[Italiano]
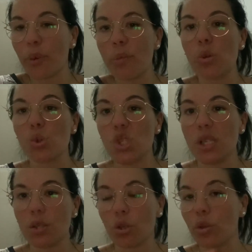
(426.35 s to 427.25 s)
poi mi è
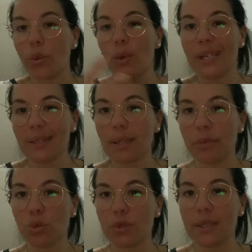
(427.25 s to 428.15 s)
uscito dopo 40
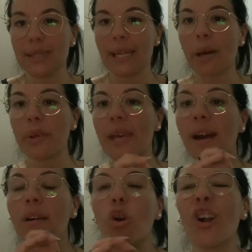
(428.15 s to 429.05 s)
minuti di
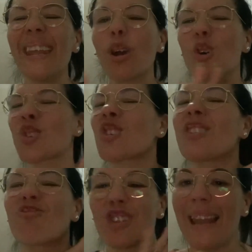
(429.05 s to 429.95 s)
terapia con le
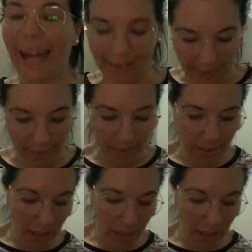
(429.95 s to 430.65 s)
cosce gelate